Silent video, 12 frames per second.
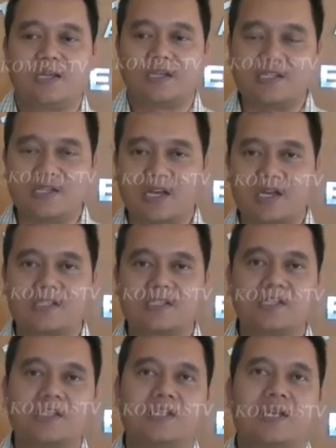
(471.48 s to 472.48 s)
kisaran
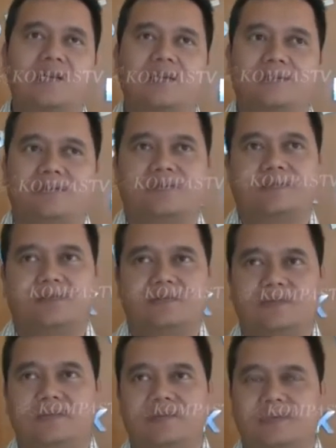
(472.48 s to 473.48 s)
sekitar
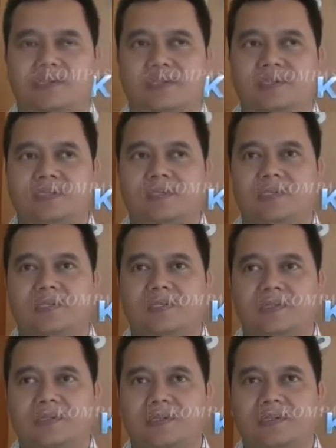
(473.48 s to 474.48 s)

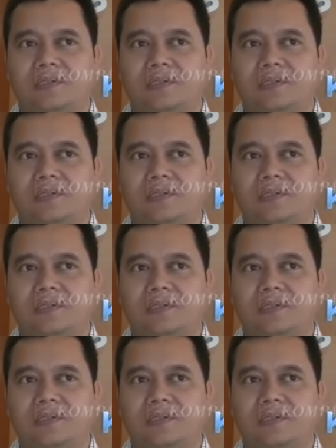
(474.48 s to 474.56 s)
eh,